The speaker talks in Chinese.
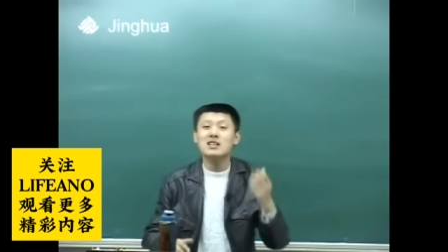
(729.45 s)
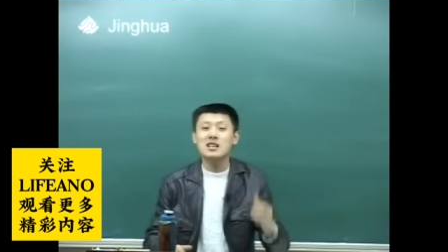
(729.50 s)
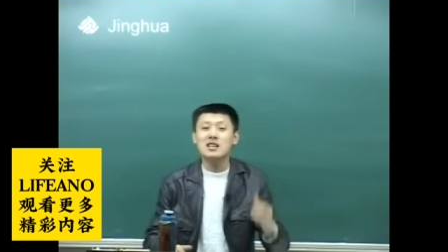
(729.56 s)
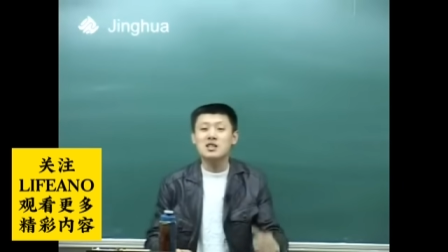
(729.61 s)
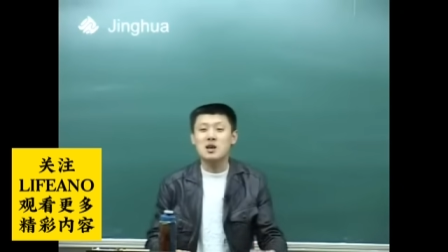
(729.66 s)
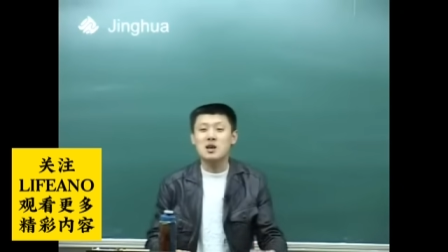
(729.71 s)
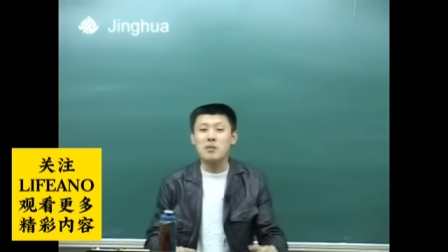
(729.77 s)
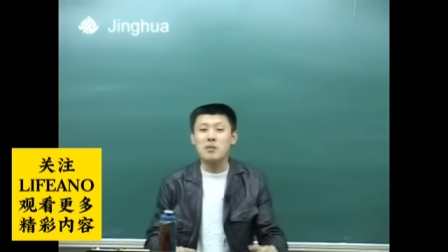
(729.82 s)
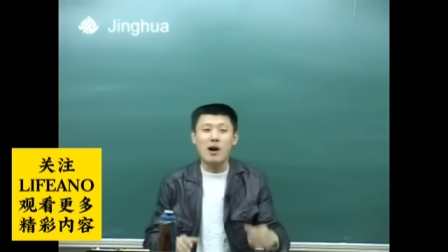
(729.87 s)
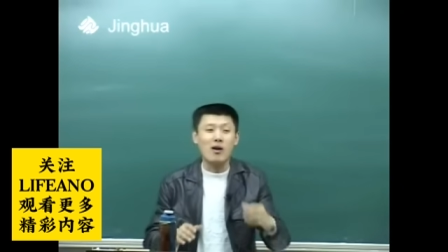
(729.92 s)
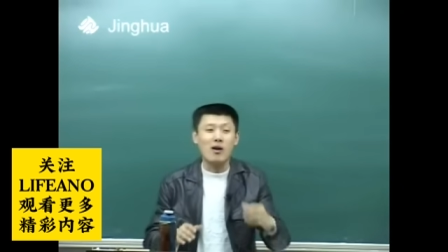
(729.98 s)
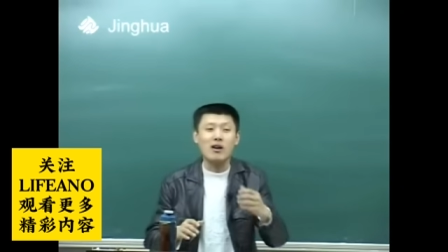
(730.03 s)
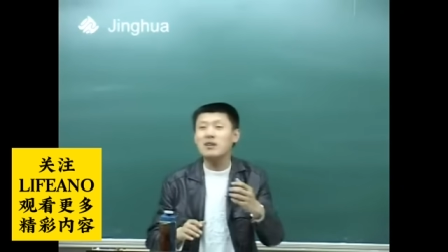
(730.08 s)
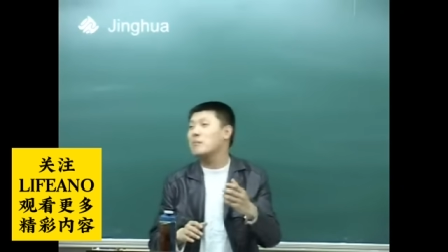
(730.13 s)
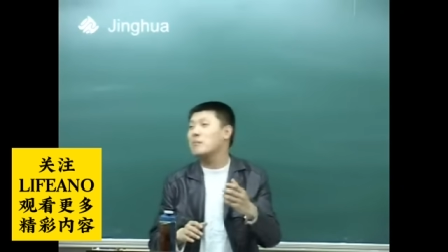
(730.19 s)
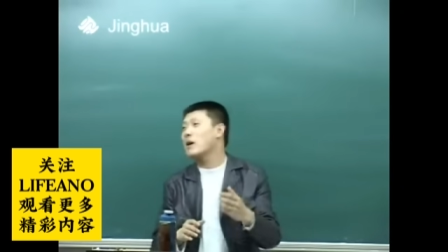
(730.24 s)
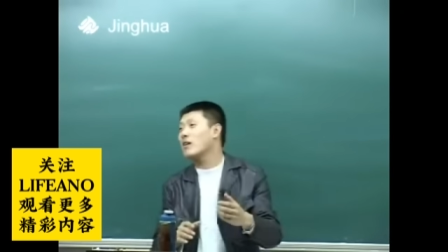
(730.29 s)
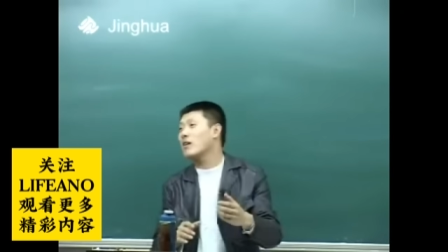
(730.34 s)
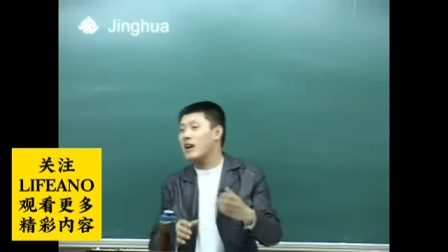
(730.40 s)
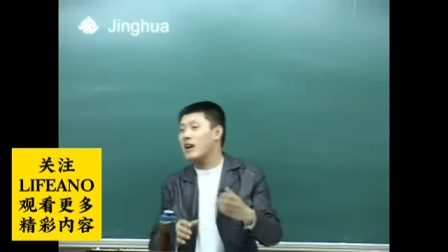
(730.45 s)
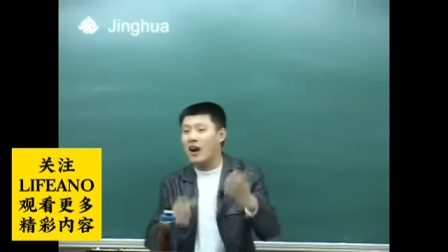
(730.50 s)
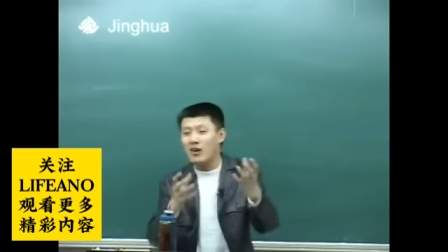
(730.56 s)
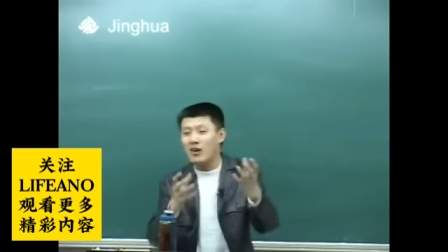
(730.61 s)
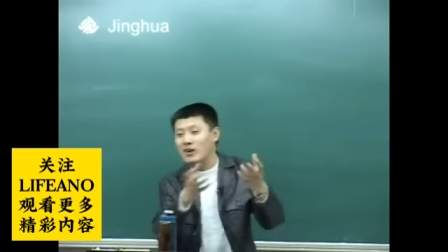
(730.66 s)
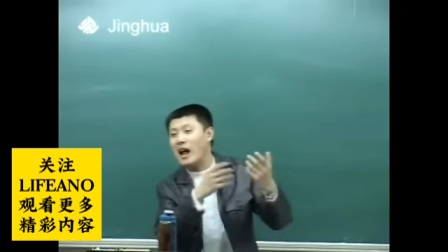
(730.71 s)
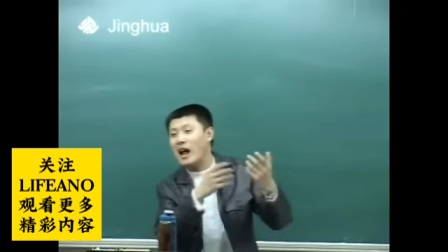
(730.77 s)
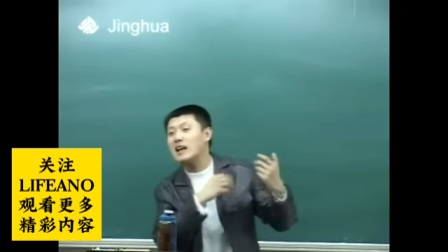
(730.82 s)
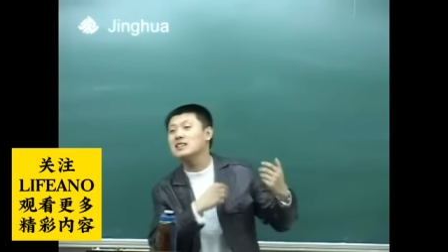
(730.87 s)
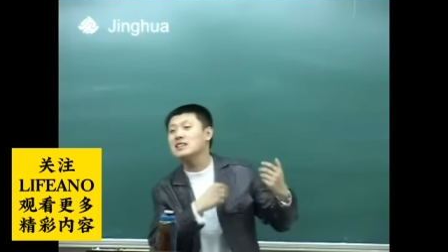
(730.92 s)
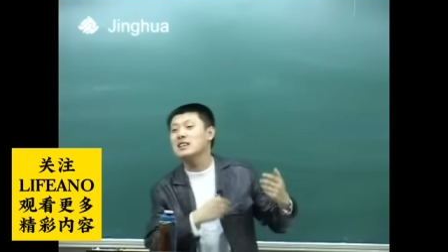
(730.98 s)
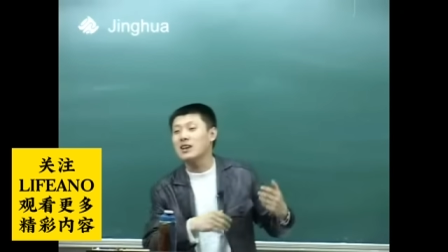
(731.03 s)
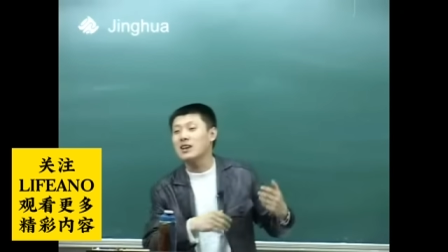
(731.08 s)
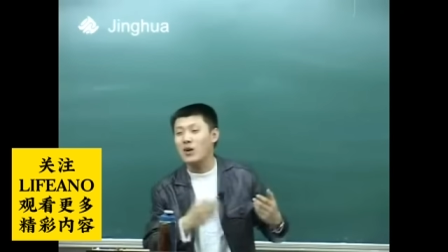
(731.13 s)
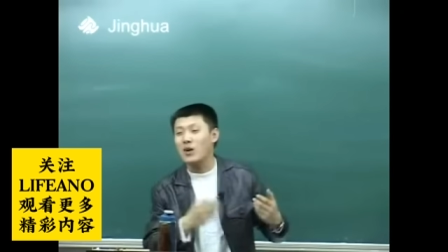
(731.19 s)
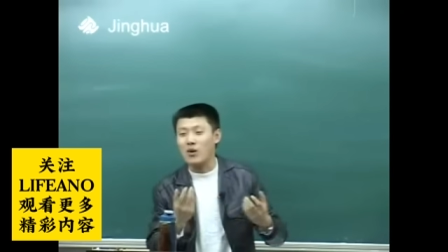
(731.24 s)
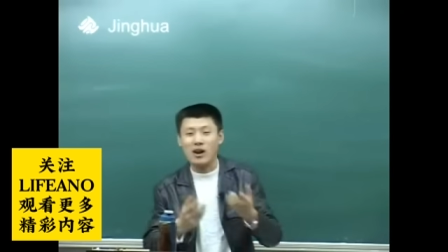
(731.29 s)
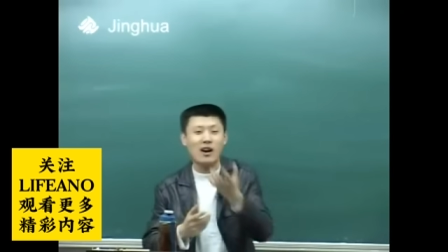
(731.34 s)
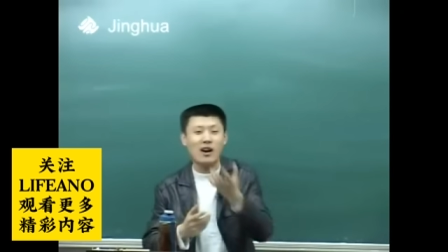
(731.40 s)
先吃饱了，没人看着拿几
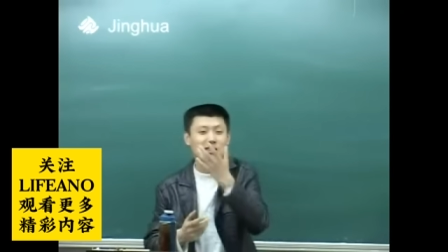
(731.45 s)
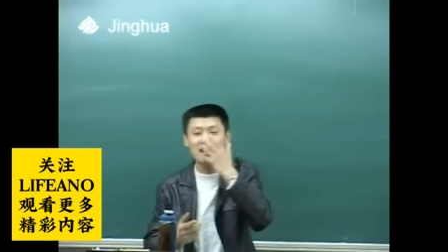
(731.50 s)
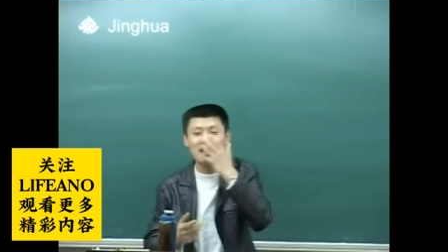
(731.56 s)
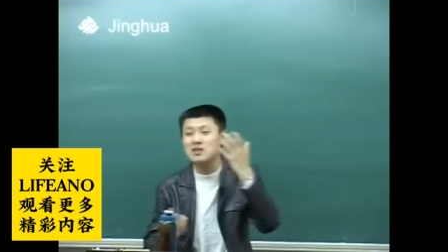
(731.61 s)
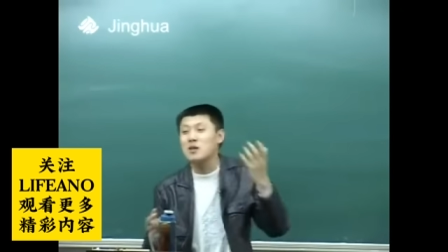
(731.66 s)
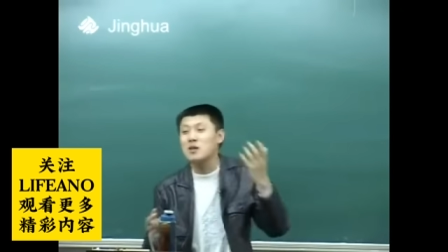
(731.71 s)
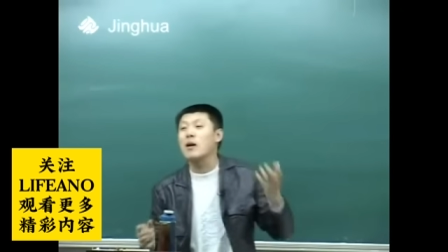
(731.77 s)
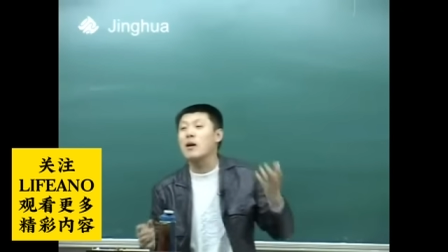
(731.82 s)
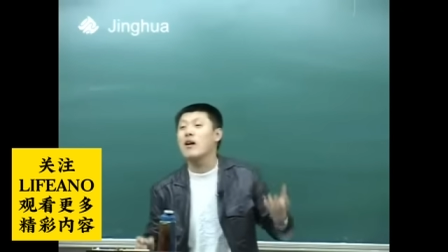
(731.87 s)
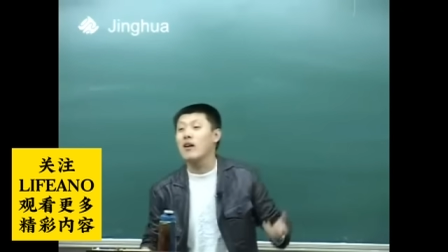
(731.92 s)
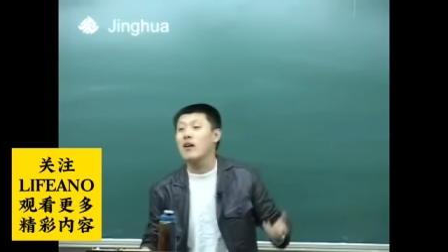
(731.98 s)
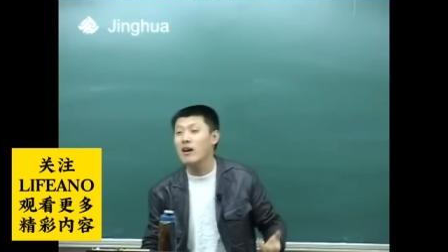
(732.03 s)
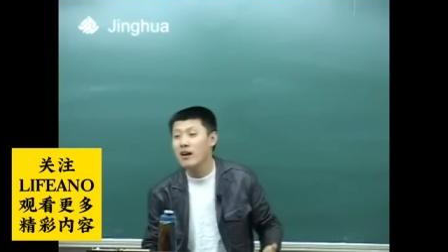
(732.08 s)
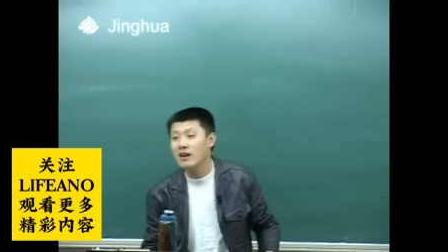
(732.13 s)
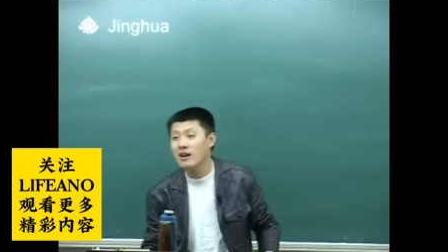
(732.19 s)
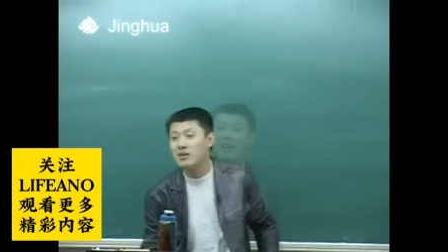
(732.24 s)
个，有人看着先吃饱了，